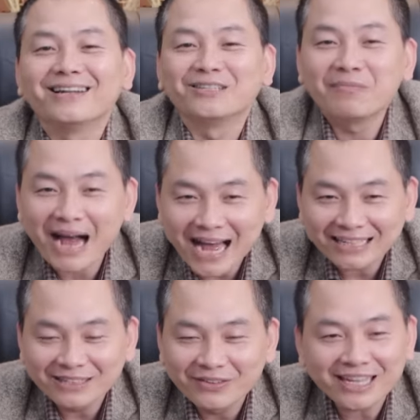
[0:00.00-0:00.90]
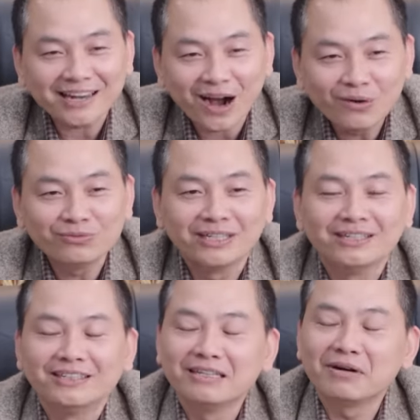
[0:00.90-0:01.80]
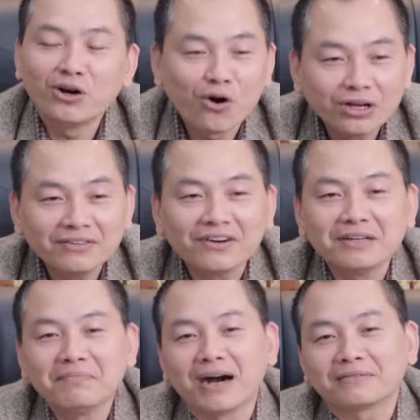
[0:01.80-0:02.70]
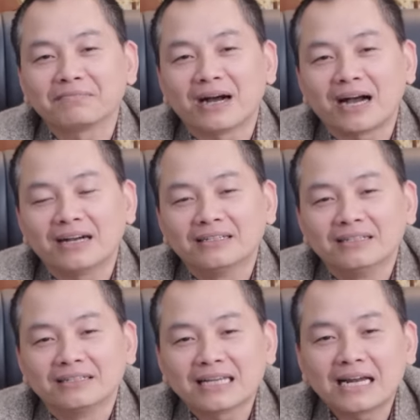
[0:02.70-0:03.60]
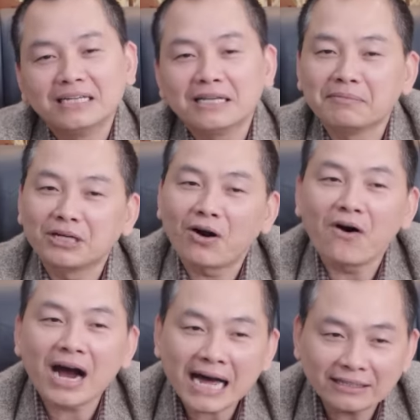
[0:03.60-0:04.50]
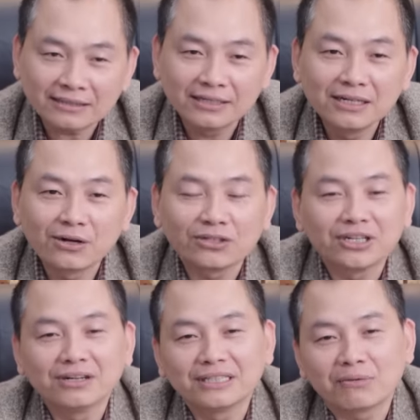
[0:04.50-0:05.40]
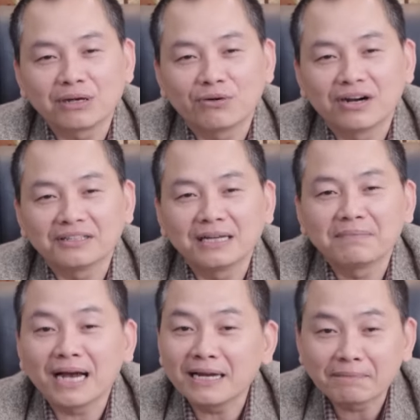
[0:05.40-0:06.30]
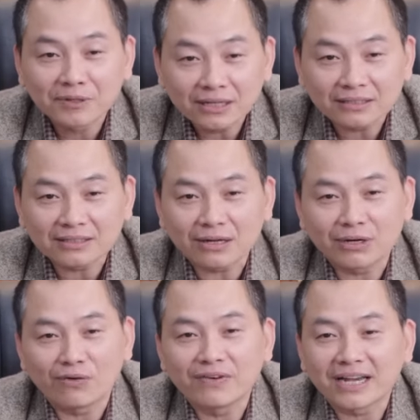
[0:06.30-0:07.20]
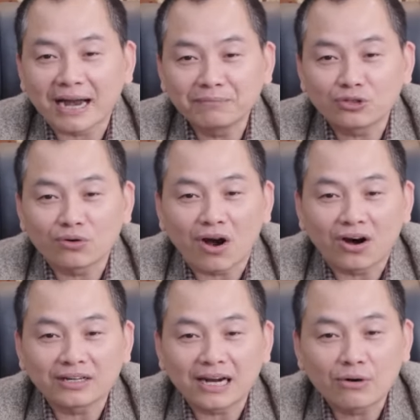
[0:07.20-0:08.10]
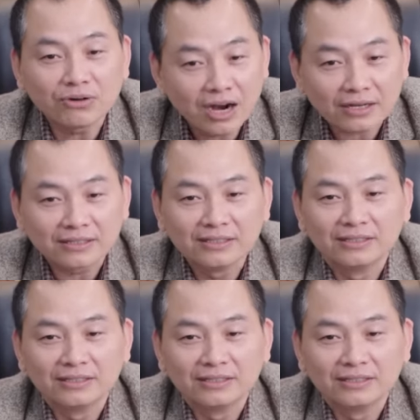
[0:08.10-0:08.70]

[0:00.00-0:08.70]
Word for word: lần thứ ba thì mới thành công nhưng mà đối với bậc mà gia đình nhà mình khó khăn thì đừng có chơi theo kiểu khởi nghiệp ngay lập tức theo kiểu về cắm sổ đỏ là không được